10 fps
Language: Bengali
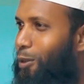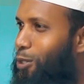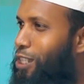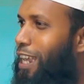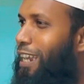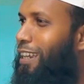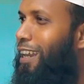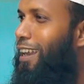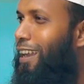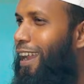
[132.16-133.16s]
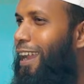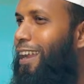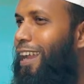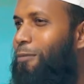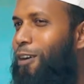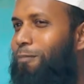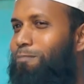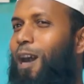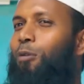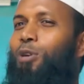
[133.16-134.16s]
হোসাইনের কেক এবং
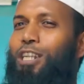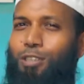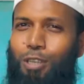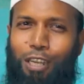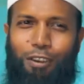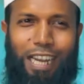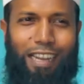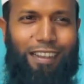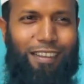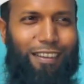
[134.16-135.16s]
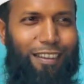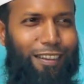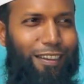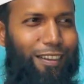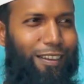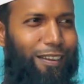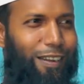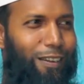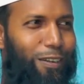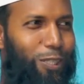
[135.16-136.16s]
পাউরুটি তৈরি করে
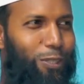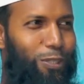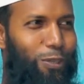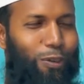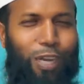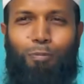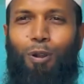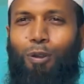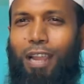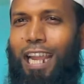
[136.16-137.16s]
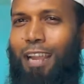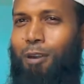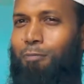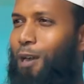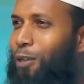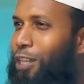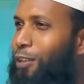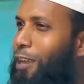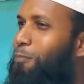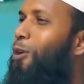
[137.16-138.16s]
সুন্দর করে বড় কেক এবং পাউরুটি
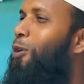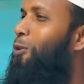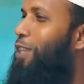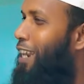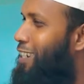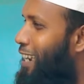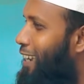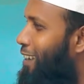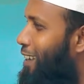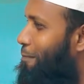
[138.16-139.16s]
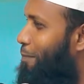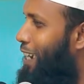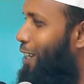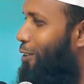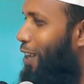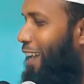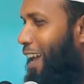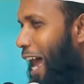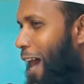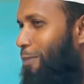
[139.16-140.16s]
তৈরি বরকতের আশায় বিক্রি করে
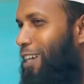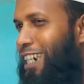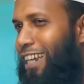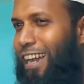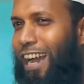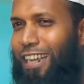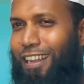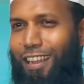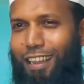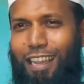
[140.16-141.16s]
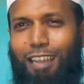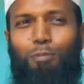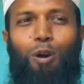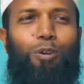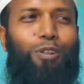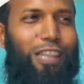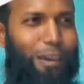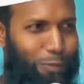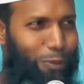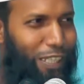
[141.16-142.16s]
আমরা সেটা খাই খেয়ে বরকত
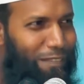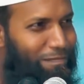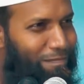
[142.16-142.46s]
লাভ করি